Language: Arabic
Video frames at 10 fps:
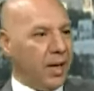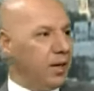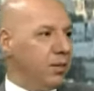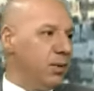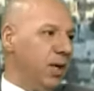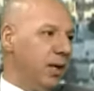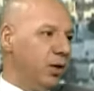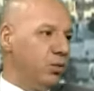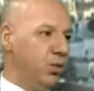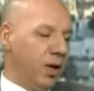البلدان
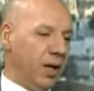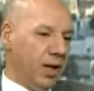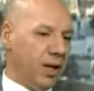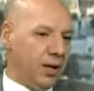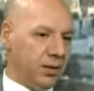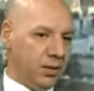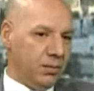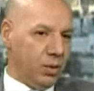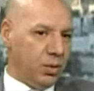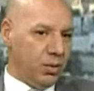الصاعده يعني
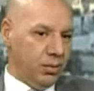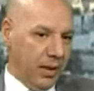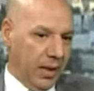ولهذا